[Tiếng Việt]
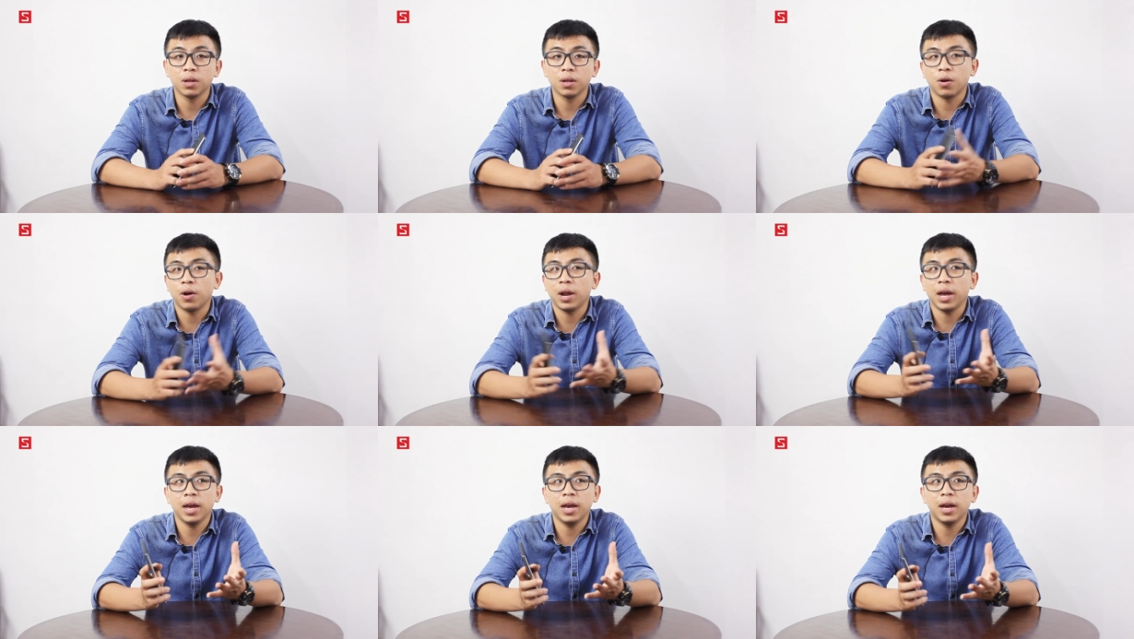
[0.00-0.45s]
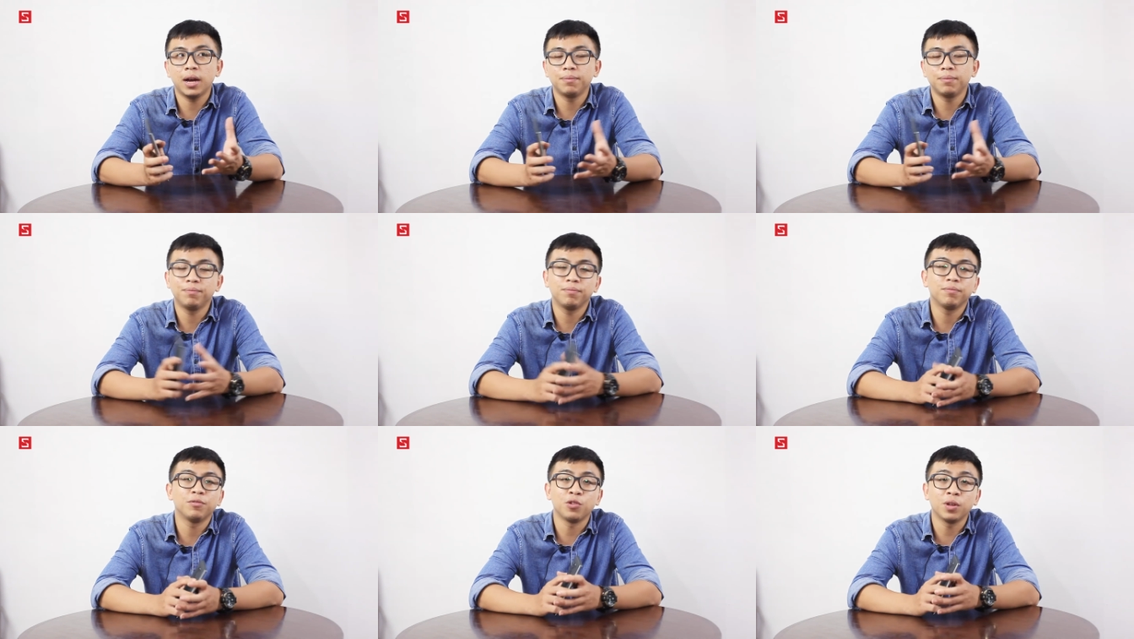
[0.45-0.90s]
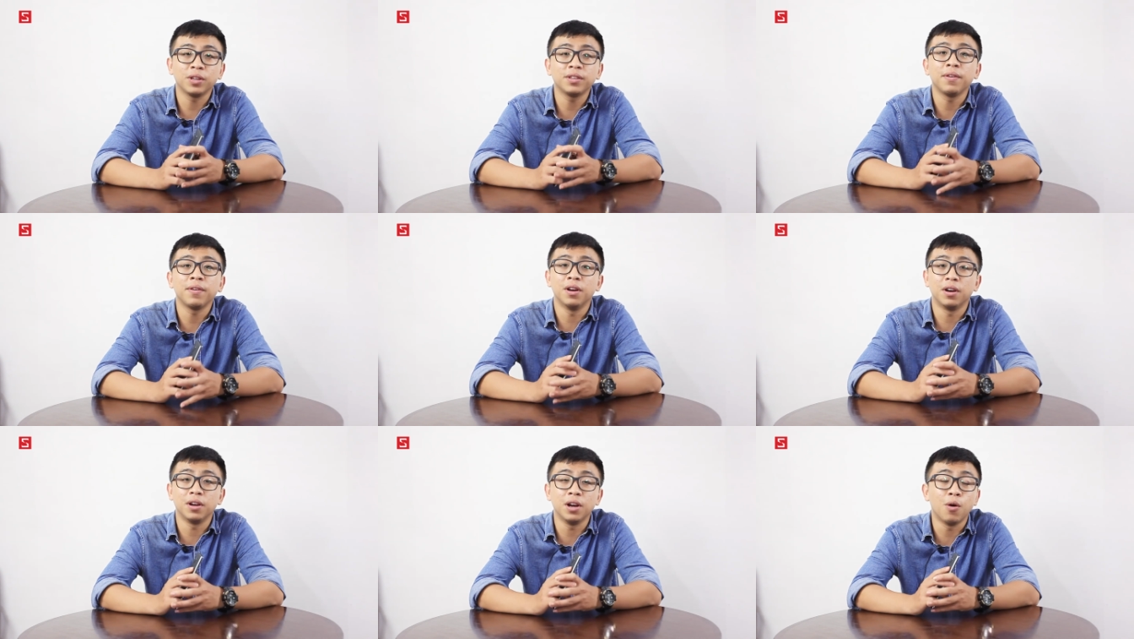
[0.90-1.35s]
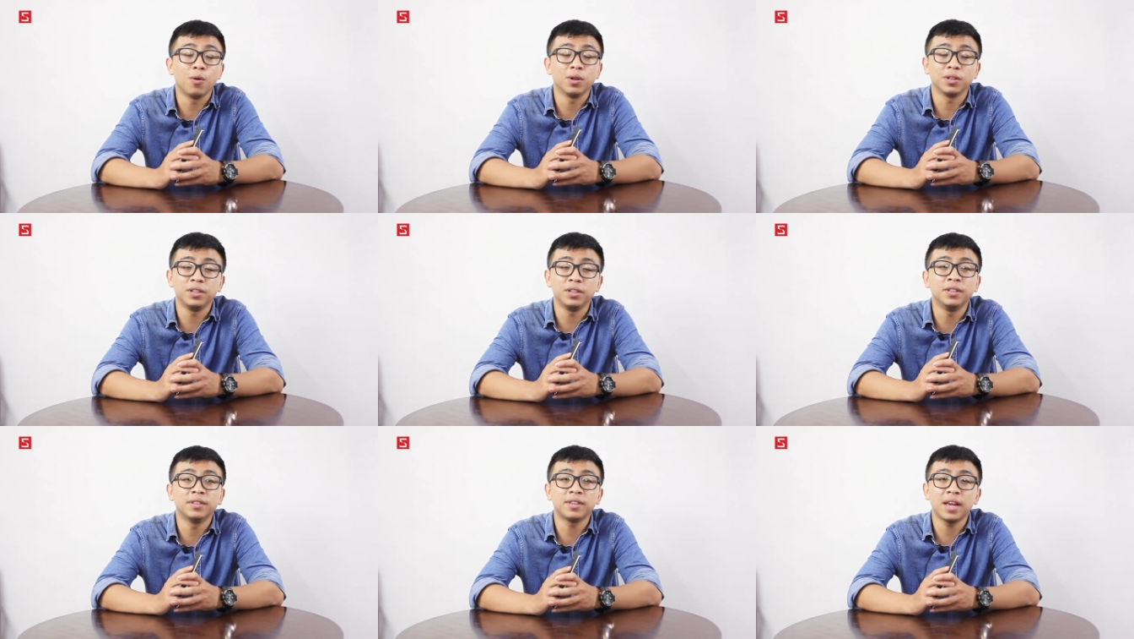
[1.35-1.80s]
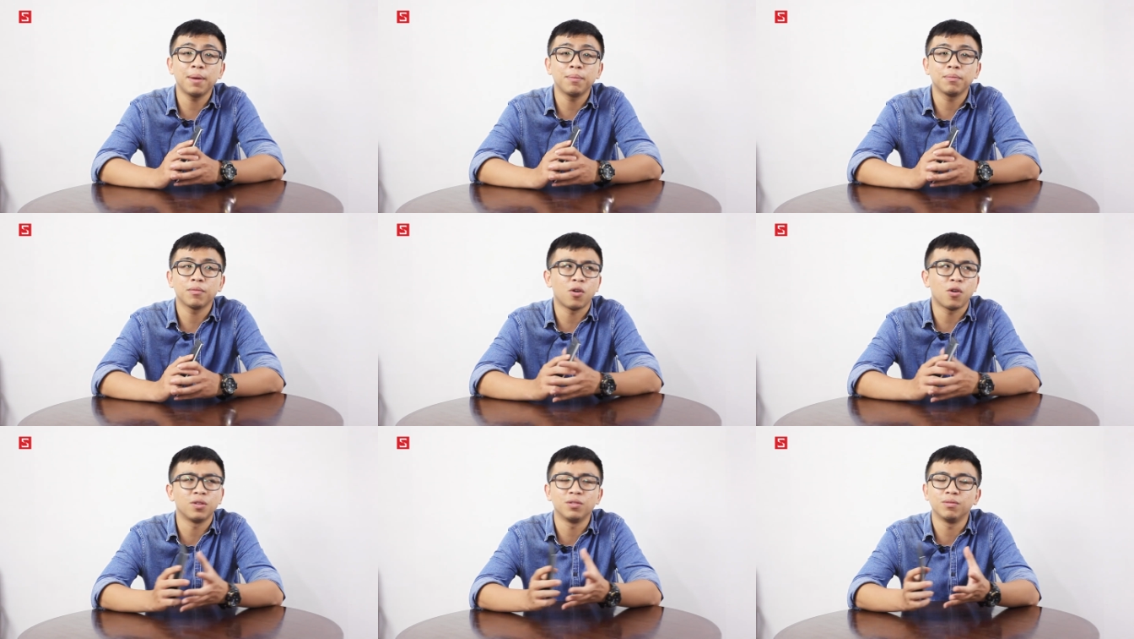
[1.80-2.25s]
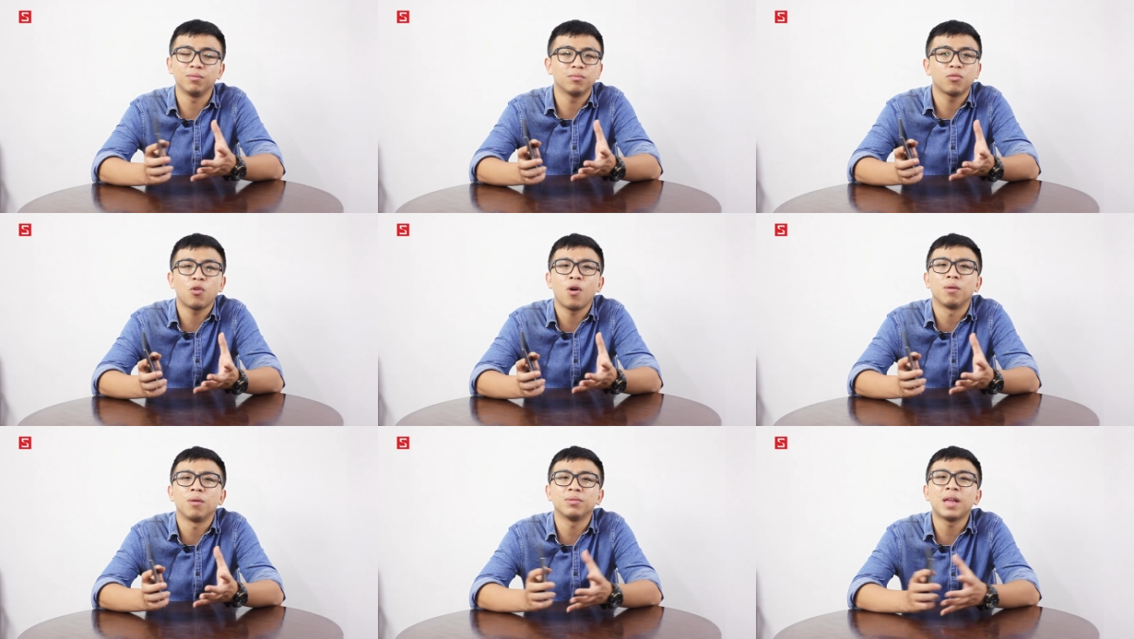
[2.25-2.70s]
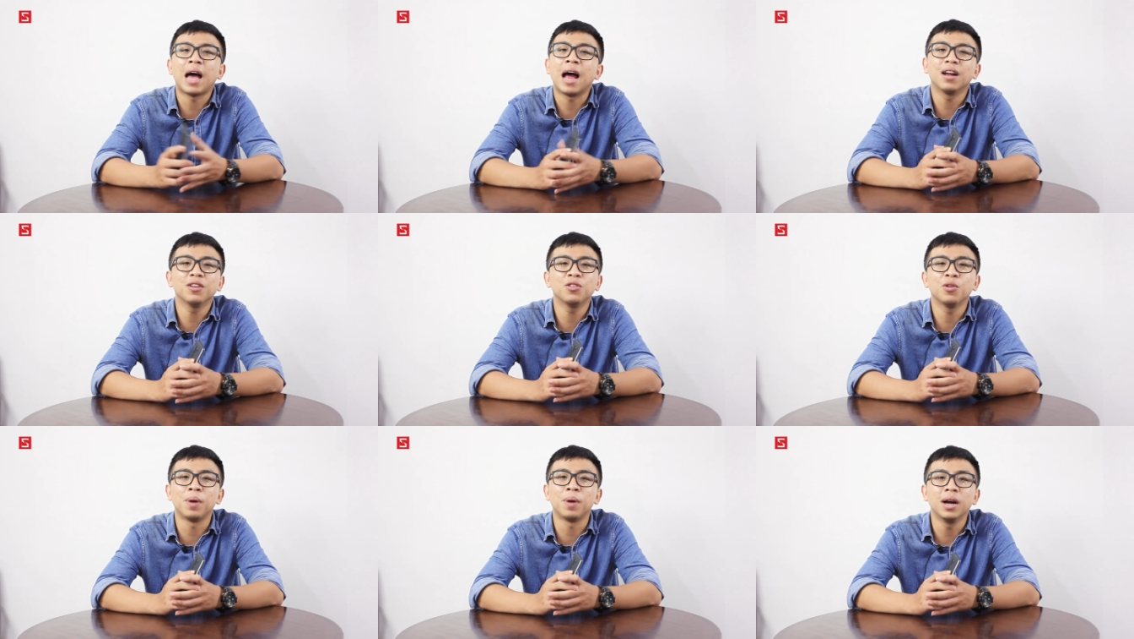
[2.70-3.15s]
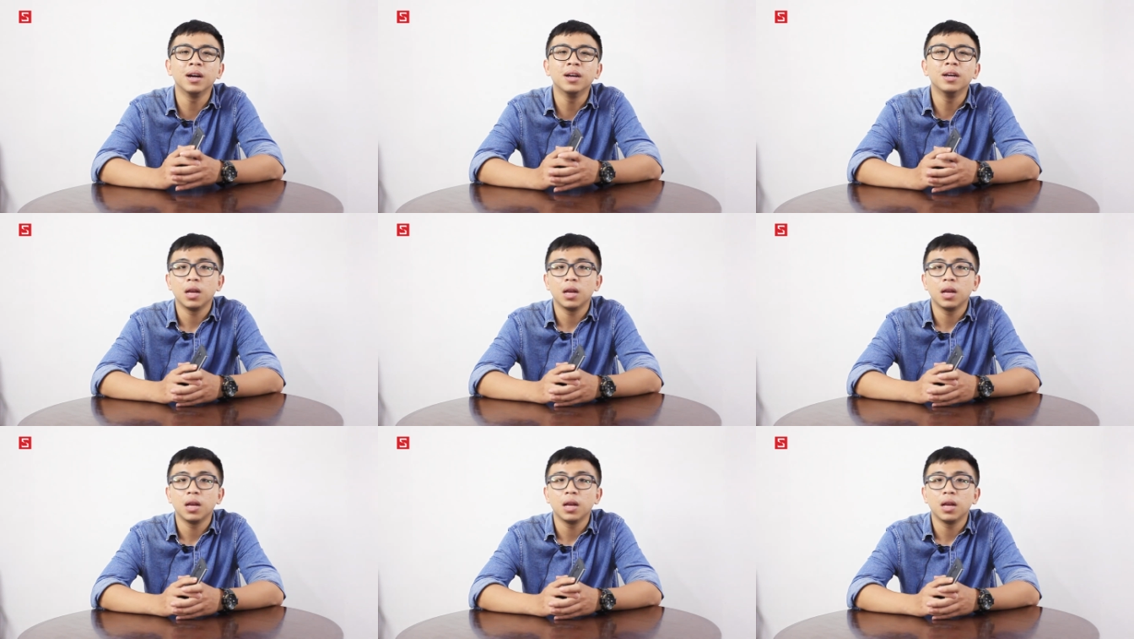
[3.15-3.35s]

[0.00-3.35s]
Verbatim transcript: Có lẽ chúng ta sẽ đợi đầu tháng 9 xem, còn khoảng tháng nữa thôi mà.